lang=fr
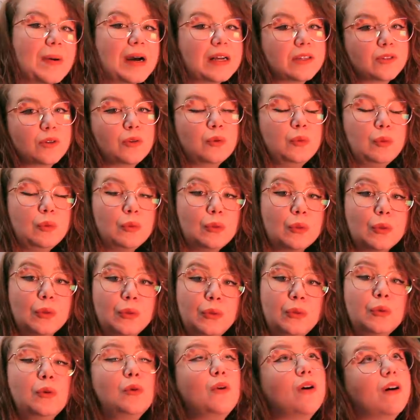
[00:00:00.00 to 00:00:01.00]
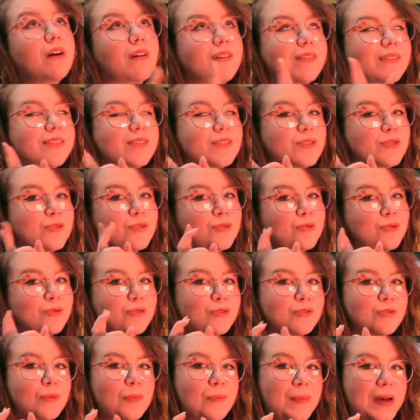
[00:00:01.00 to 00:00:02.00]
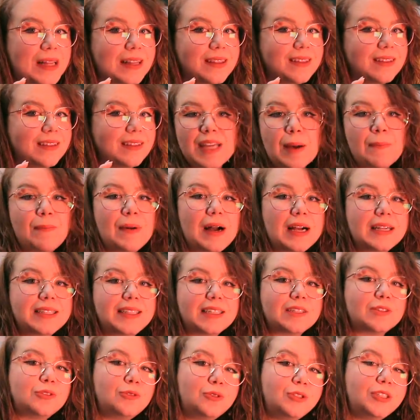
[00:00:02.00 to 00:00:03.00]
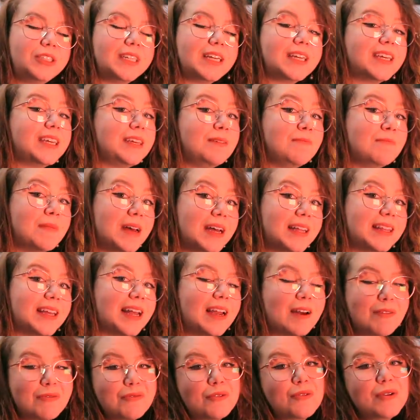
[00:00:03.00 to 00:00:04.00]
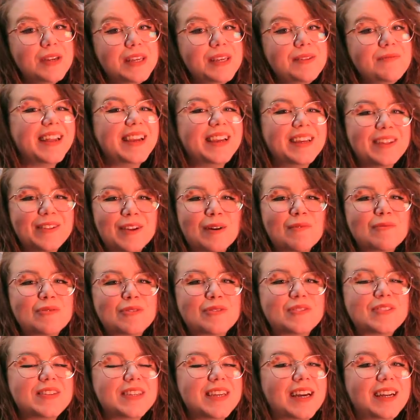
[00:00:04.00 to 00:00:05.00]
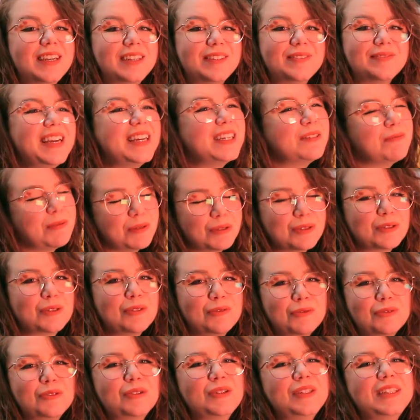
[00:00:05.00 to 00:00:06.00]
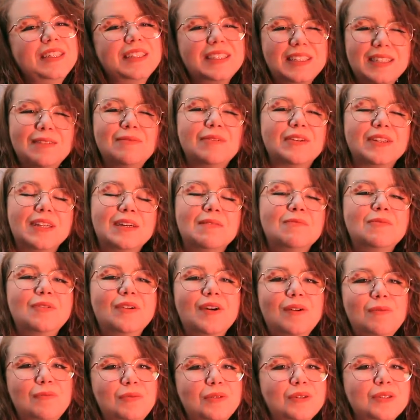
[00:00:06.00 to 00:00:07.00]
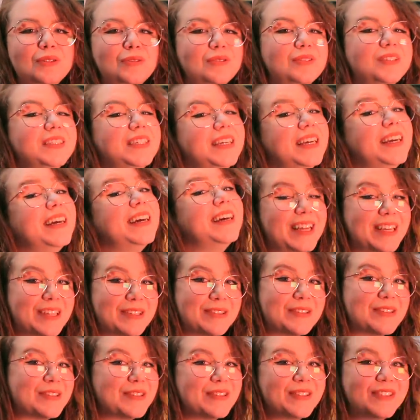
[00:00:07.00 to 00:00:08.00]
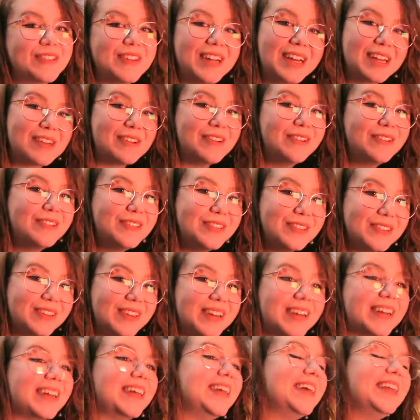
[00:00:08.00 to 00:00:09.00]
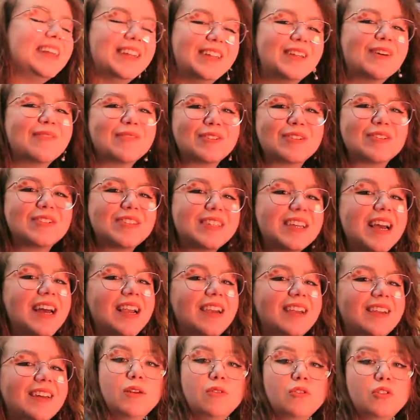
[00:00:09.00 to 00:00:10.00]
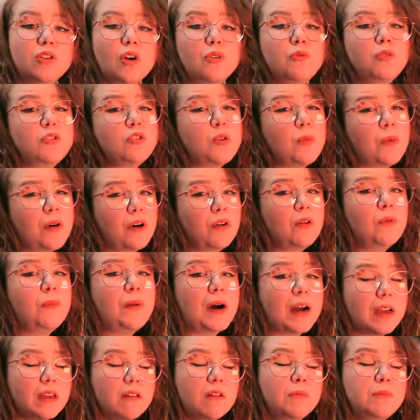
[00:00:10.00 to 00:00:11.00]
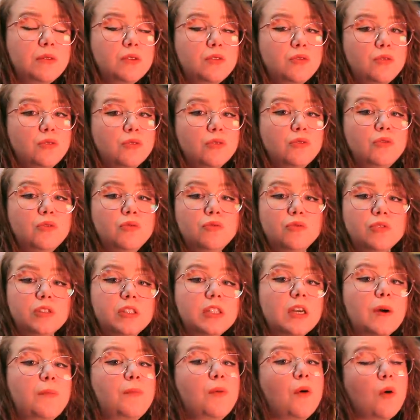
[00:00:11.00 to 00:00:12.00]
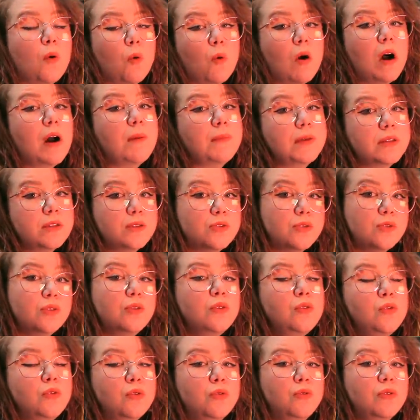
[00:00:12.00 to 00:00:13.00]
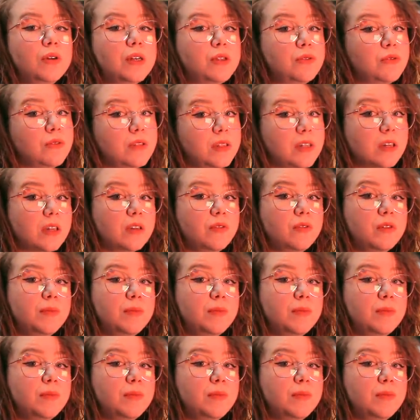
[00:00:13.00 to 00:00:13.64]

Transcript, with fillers: parce qu'en outre de sociopathe, ça parle d'un sujet qui mène à la folie, les normes sociales. Et je pense que vous connaissez mon amour pour tout ce qui est la socio de la culture et les normes sociales. Et aujourd'hui, je prends le pari ambitieux de vous dire pourquoi, à mes yeux, You est une série